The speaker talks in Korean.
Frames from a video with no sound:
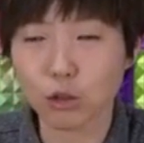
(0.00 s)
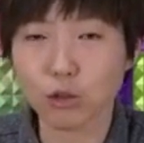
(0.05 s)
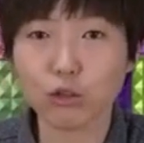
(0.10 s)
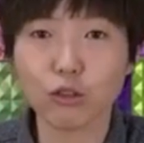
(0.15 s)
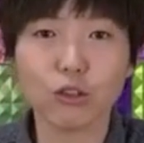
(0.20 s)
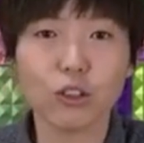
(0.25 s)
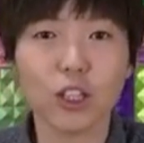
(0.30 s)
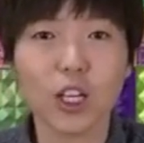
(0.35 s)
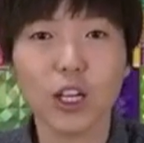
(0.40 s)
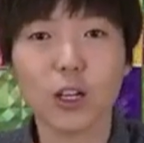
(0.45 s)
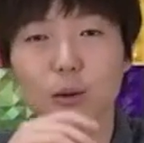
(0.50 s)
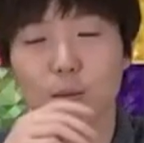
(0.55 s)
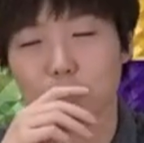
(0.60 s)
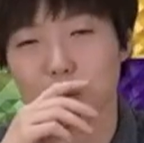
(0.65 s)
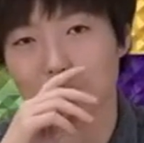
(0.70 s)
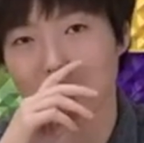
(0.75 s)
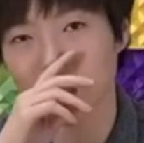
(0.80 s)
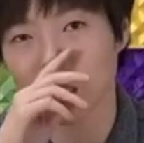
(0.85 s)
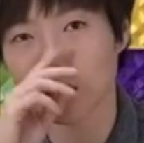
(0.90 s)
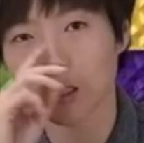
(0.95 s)
국내
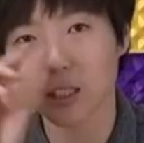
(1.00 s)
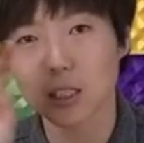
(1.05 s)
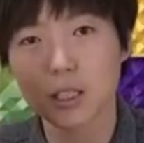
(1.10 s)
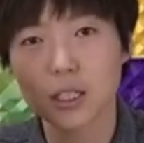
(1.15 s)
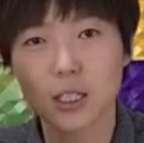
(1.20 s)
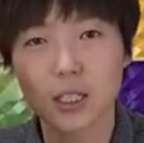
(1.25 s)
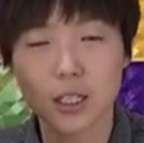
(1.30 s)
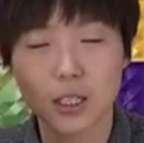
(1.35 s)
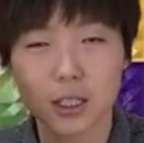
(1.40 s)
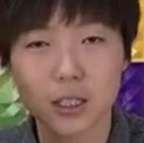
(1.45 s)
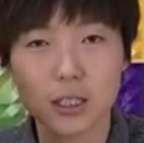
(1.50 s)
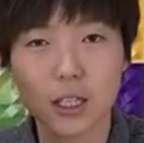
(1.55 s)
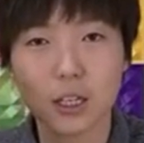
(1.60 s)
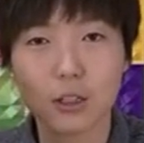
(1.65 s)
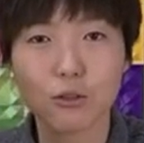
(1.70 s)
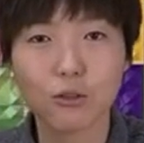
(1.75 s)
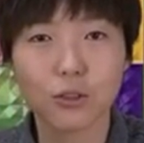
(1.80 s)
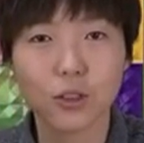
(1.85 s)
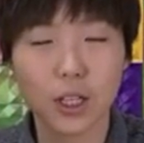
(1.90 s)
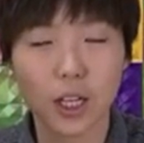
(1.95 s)
업체는 이제 세
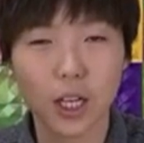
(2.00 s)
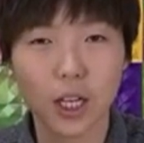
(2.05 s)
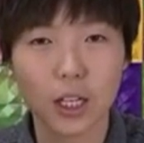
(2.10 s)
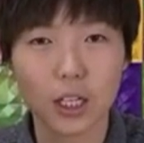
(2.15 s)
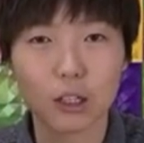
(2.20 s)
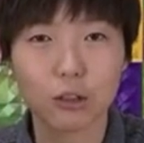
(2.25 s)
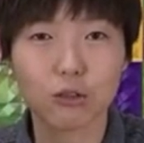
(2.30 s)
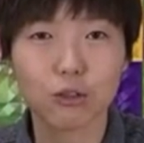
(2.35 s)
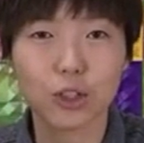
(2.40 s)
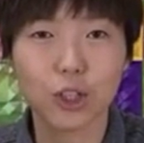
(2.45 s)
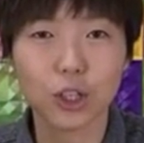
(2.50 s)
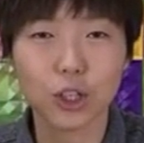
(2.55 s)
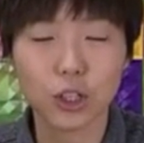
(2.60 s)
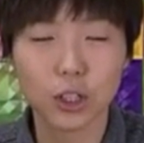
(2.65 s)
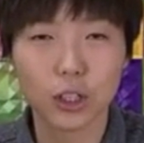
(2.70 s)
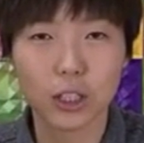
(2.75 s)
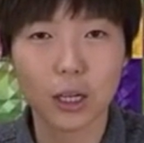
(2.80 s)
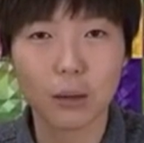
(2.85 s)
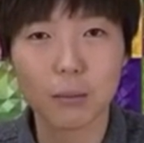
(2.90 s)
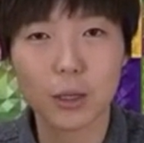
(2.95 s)
군데 있고요
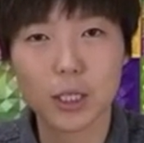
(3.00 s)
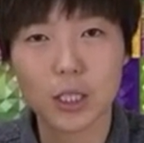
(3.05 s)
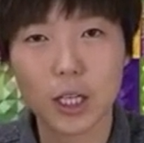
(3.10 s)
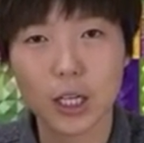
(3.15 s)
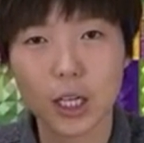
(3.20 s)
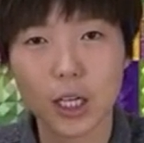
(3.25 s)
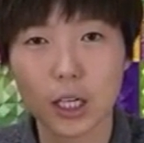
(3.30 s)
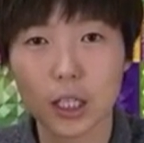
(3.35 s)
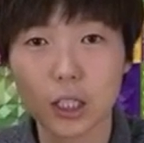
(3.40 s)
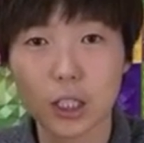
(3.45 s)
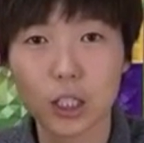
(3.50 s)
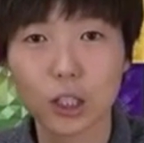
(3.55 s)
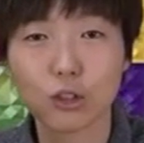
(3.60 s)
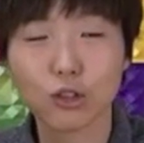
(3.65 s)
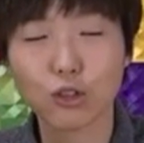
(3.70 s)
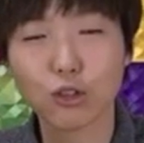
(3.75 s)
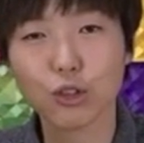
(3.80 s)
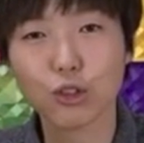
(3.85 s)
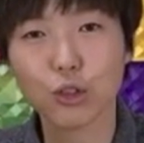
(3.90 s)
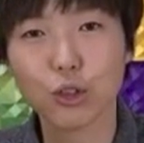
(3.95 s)
그 다음에 제가
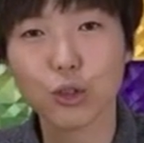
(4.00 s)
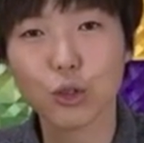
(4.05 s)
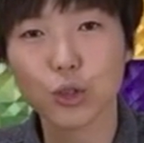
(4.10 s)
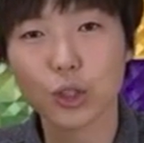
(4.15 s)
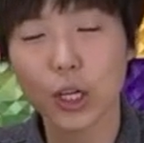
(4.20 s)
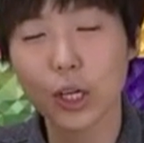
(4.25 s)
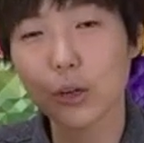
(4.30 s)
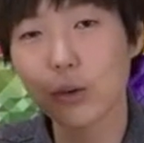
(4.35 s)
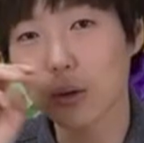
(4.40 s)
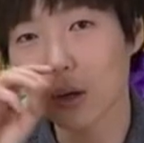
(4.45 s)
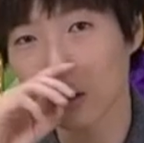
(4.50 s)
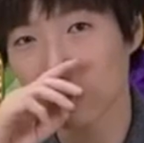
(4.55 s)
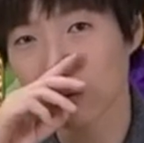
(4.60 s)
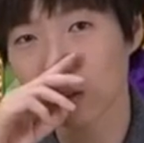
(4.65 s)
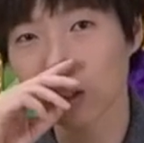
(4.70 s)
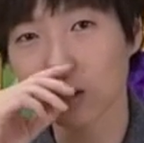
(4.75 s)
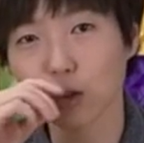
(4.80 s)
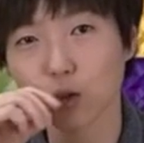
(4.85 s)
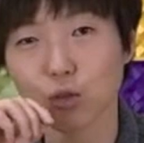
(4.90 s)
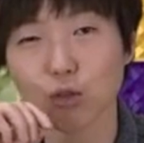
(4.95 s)
직구로 사용하고
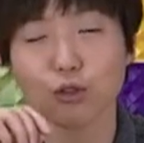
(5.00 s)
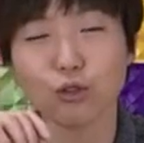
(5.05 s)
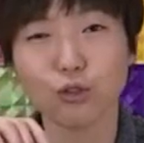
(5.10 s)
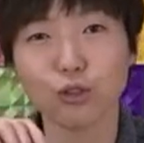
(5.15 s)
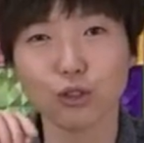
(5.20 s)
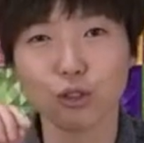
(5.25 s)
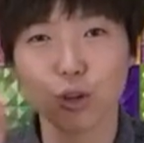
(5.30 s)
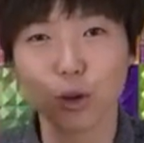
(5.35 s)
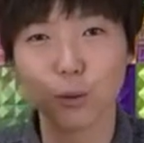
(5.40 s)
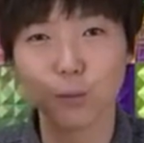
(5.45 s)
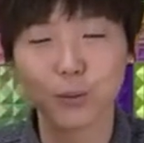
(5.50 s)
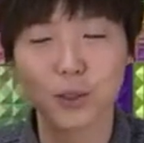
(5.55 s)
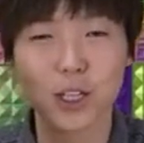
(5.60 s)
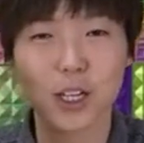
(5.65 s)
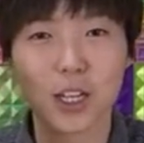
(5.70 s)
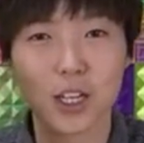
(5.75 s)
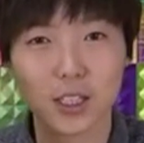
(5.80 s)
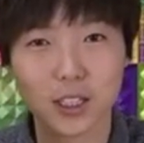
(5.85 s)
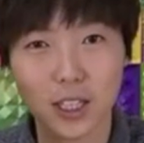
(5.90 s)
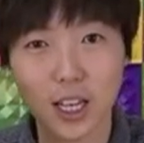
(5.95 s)
있는 중국
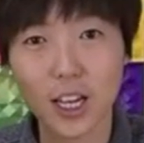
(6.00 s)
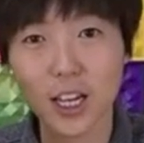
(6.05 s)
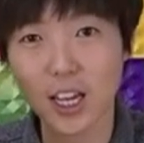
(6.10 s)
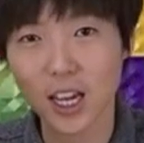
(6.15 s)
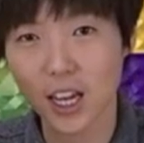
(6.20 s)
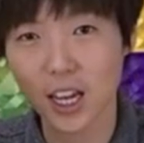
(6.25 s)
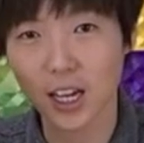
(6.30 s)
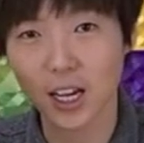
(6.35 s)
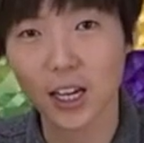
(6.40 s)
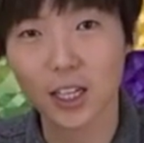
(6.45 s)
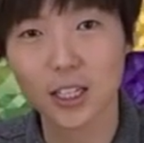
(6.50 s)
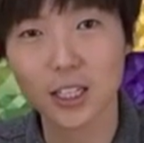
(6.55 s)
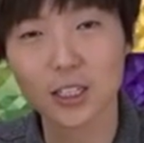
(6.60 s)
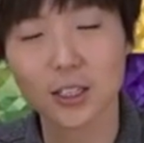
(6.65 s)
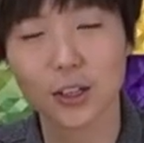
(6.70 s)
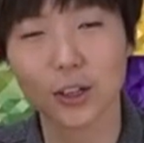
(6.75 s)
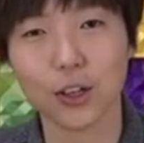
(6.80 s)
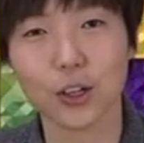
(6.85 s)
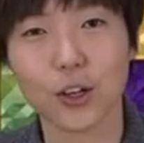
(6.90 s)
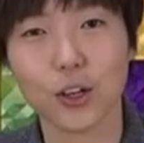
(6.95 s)
업체 세개가
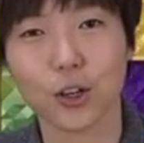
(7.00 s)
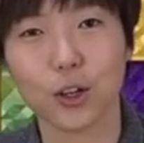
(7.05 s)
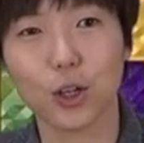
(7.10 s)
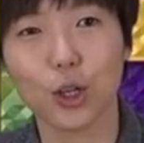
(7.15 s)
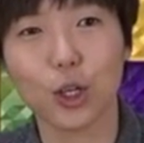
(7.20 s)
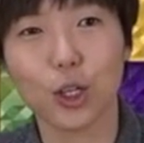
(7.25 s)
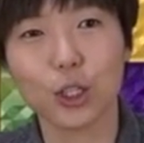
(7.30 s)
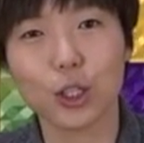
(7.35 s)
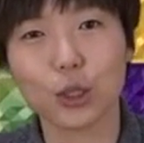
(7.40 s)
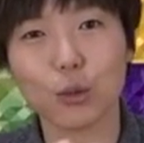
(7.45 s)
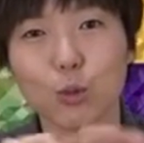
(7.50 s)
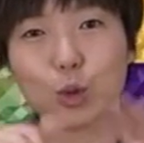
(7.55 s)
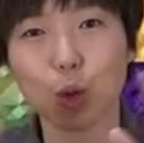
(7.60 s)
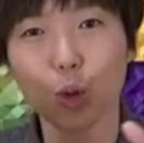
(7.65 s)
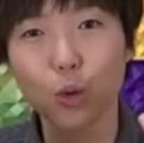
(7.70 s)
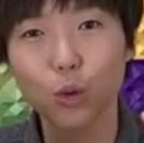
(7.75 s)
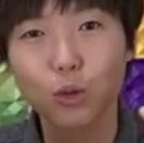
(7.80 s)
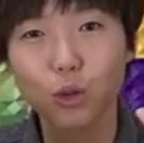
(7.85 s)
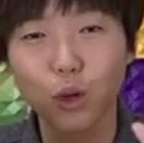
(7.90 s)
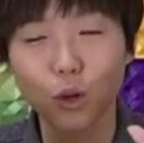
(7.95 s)
있어요 지금
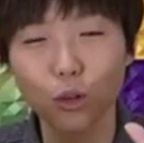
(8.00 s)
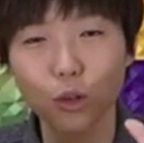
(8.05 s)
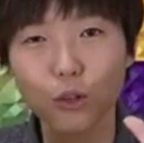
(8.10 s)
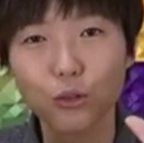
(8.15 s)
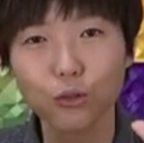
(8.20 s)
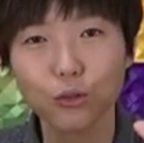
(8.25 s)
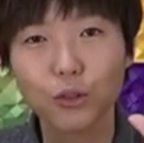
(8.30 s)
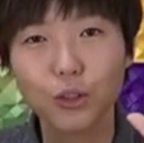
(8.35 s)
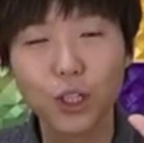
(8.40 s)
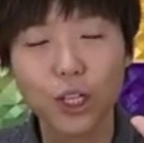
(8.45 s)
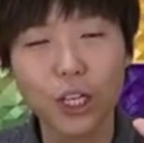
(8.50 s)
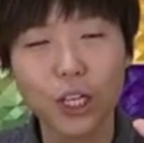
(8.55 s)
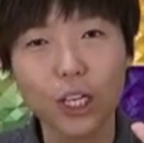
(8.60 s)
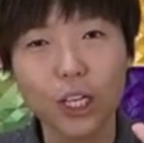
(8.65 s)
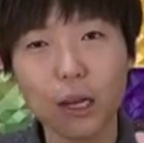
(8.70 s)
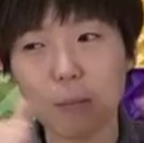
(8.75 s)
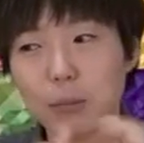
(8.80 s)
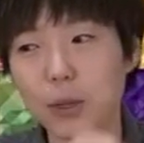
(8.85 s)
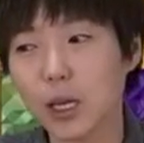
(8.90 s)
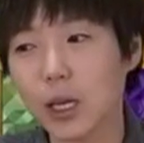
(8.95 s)
총 여섯
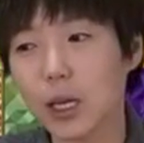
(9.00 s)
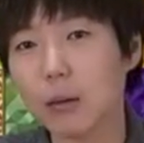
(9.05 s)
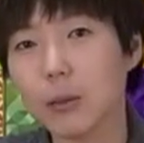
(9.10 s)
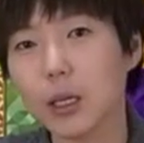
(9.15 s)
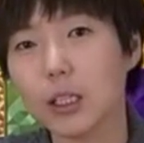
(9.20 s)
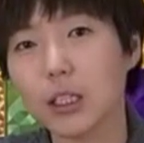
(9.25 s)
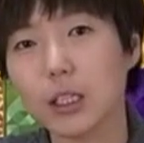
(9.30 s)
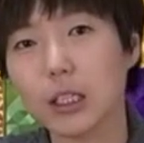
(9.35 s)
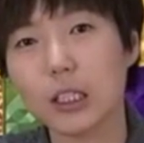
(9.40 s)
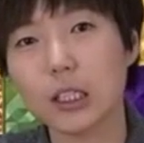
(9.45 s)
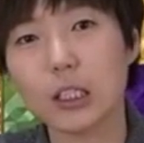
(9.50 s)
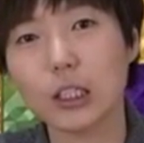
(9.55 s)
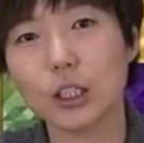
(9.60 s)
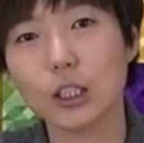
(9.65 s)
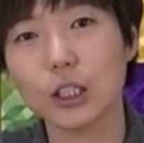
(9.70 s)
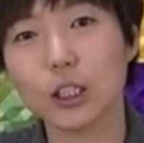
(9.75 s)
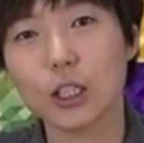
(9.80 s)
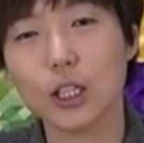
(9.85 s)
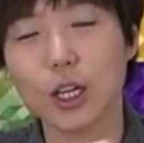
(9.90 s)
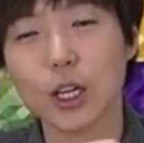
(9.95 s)
군데의
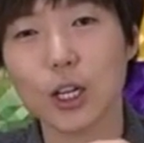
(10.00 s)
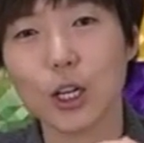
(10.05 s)
필라멘트를